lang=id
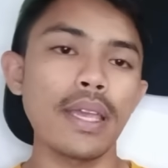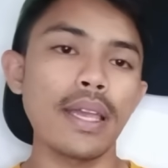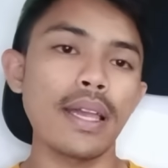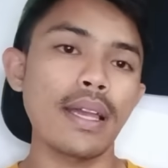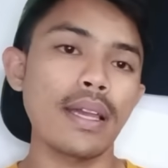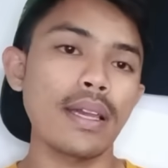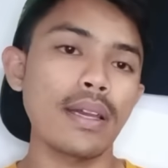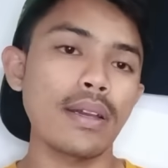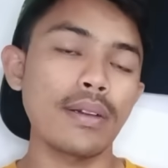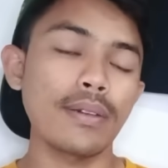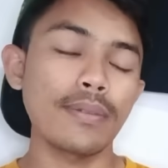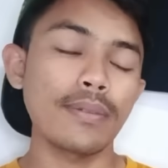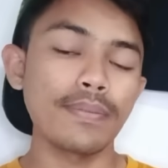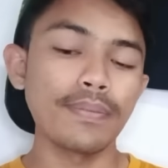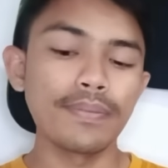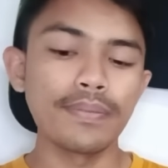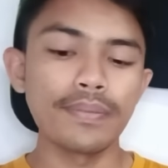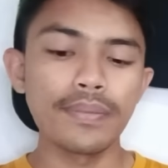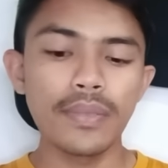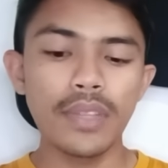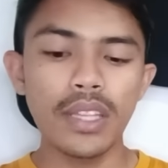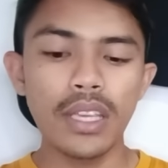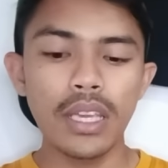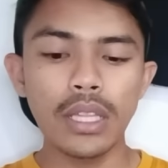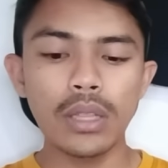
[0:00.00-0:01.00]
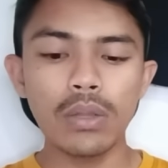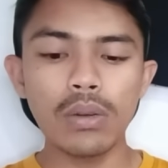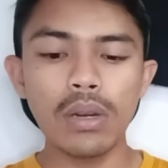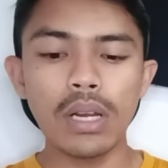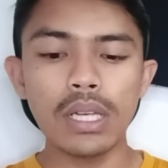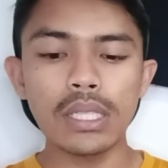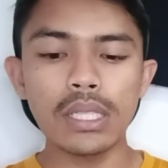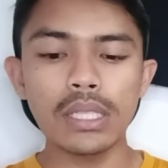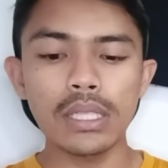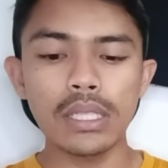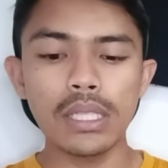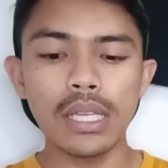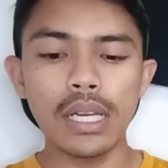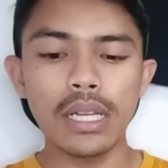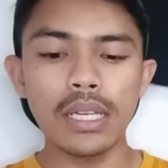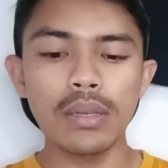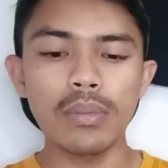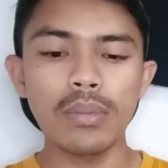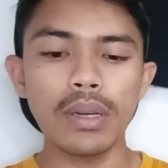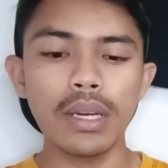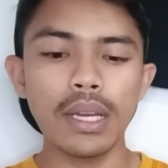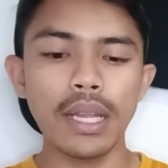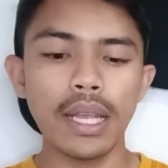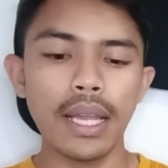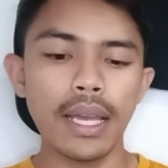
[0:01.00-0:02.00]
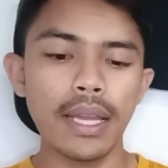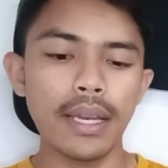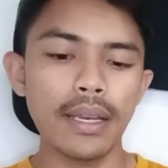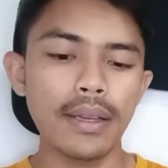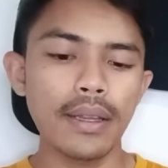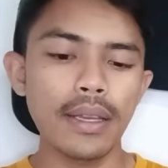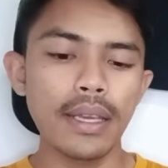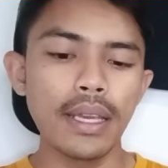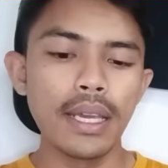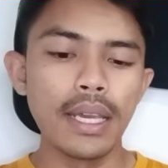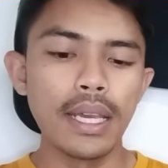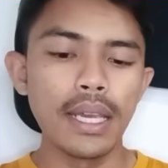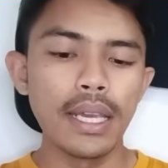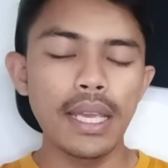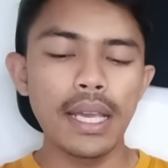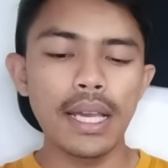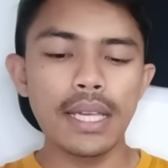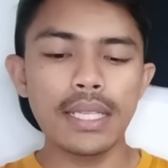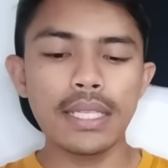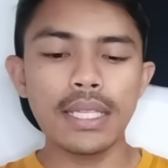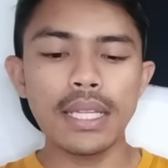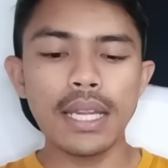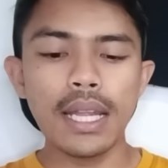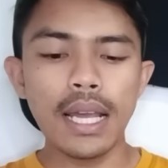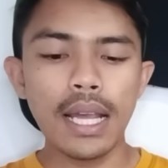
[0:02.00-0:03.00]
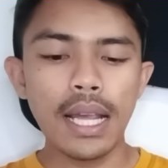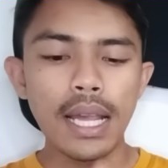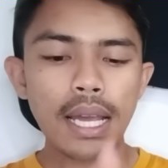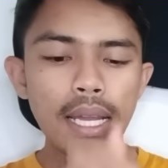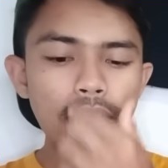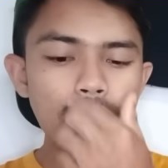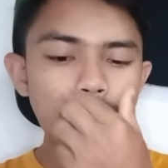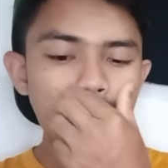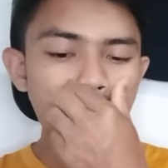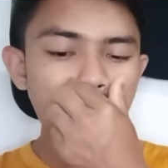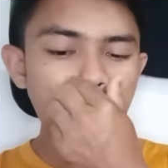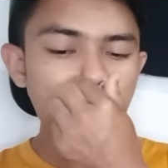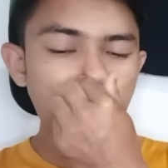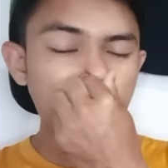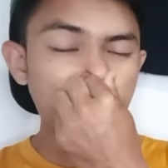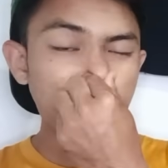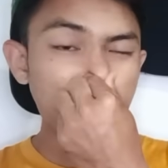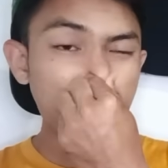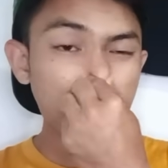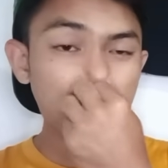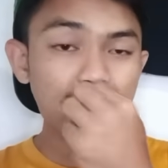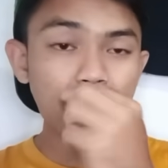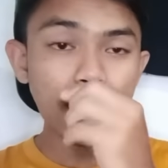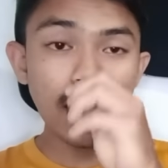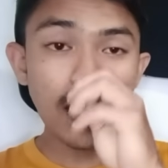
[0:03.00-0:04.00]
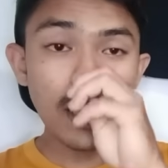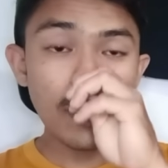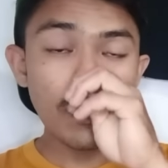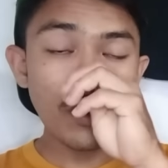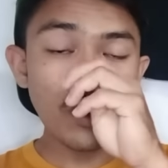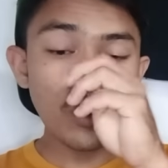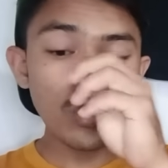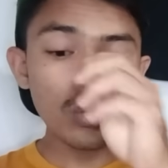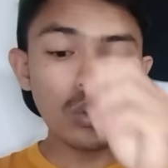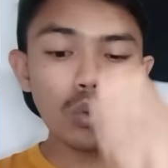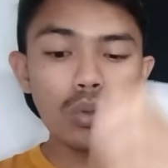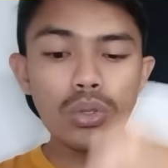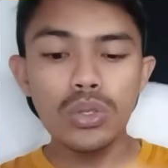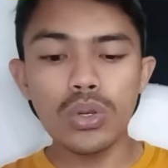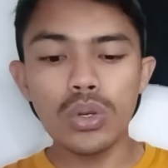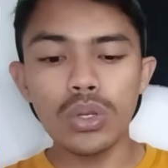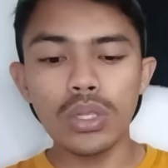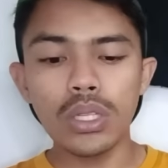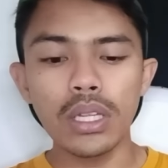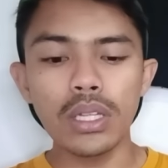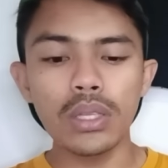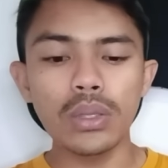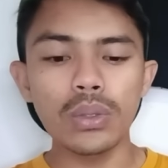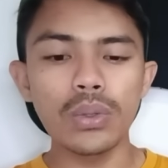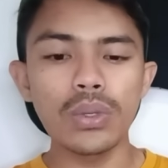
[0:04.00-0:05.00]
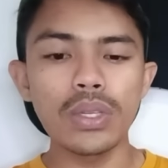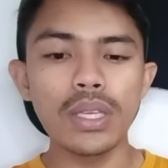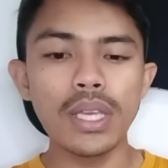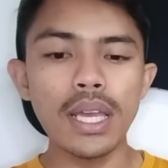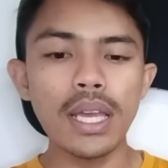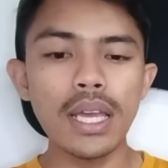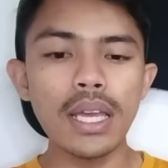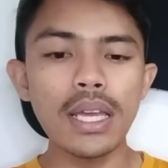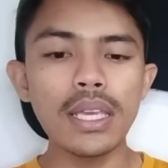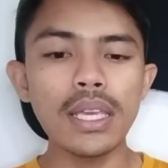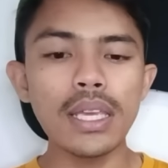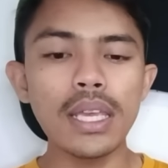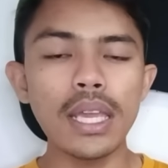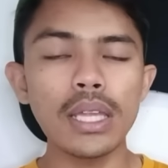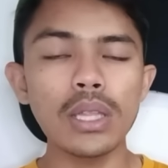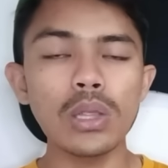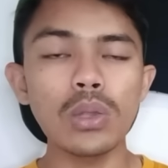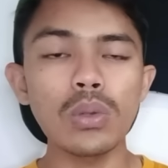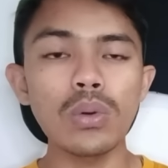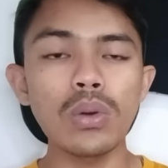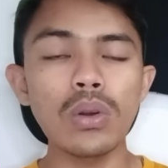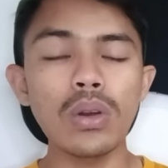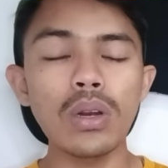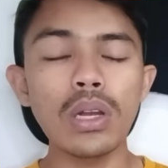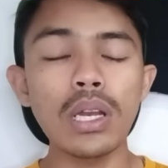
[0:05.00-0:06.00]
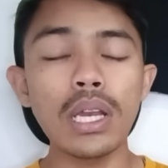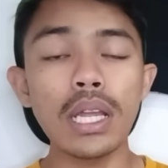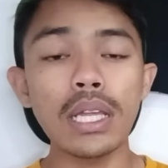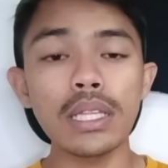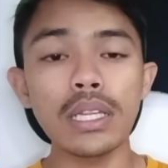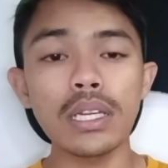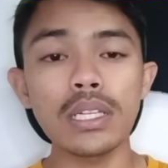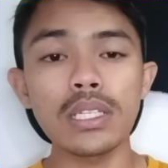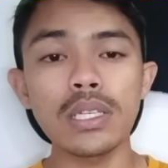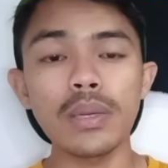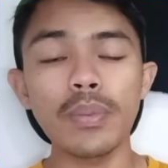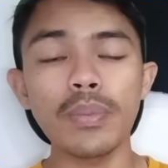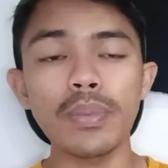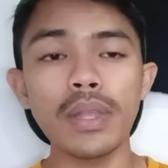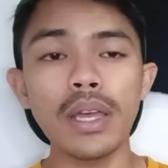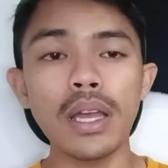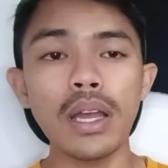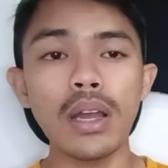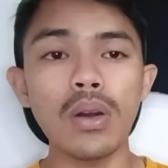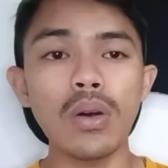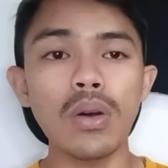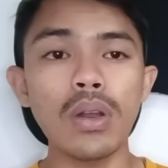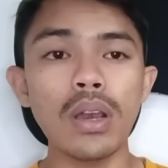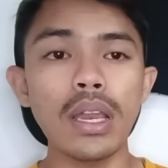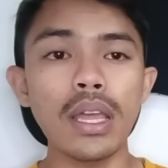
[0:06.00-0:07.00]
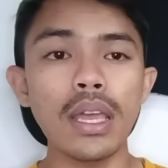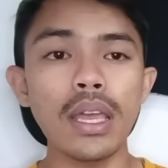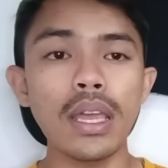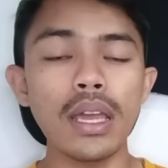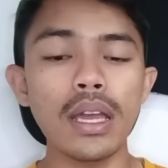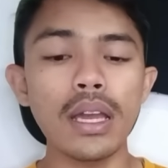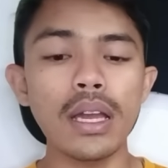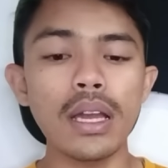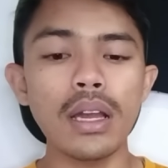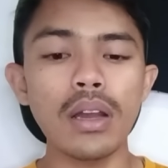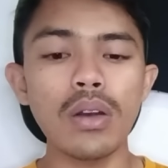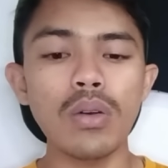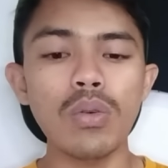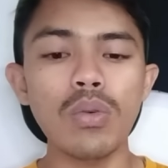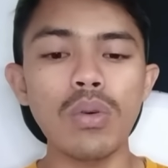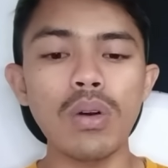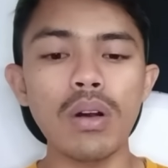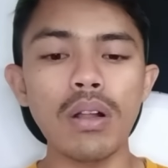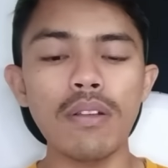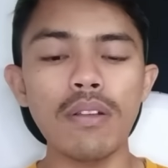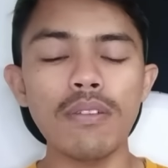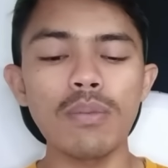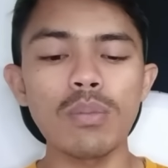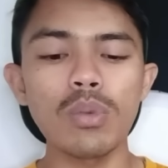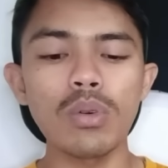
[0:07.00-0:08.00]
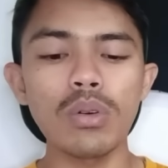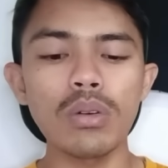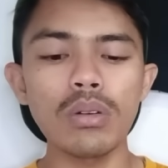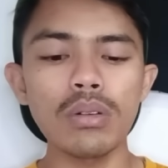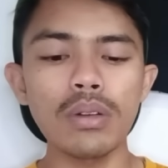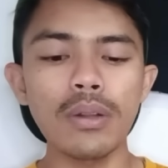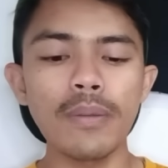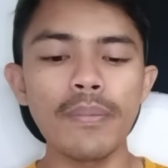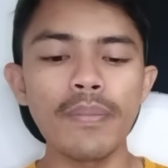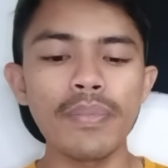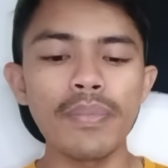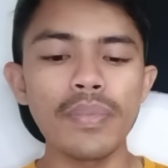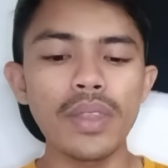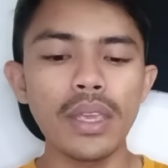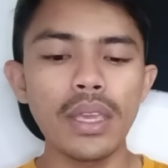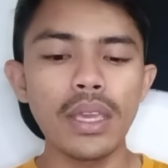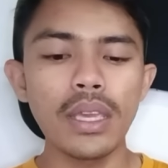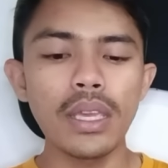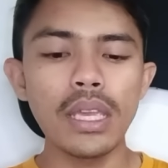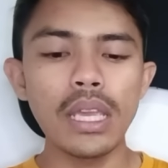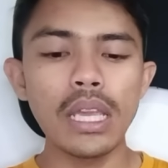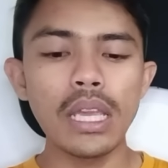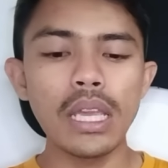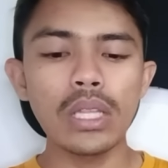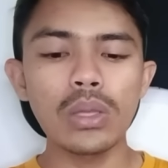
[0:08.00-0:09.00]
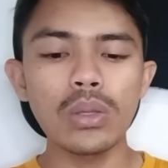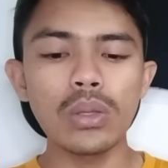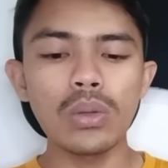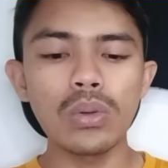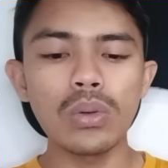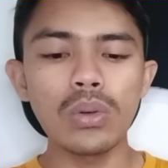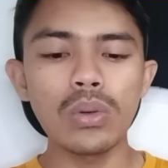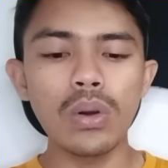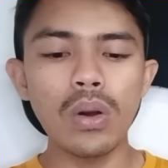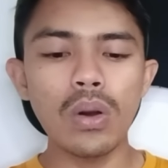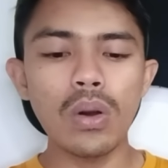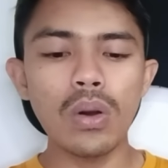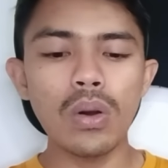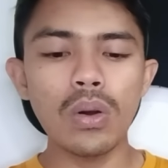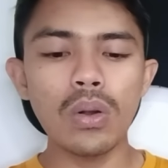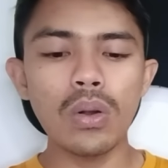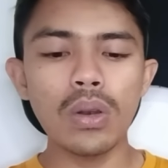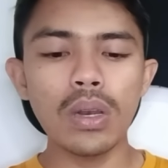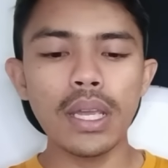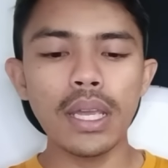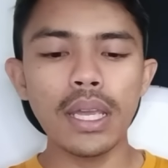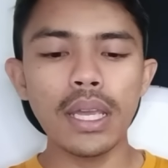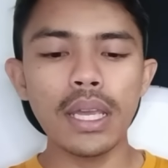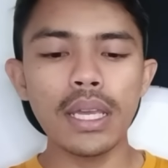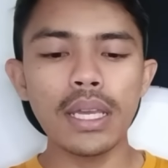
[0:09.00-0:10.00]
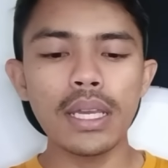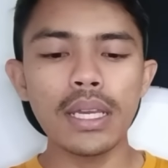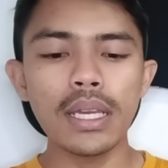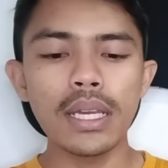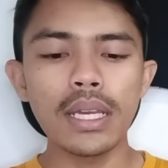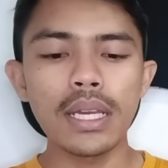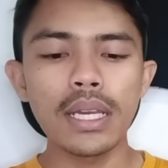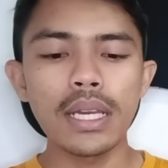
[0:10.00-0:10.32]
ya. Itu asis yang diberikan. Ya, sedangkan di menit ke-37 tentunya yaitu gol yang tercipta oleh uh, Wolfsburg yaitu oleh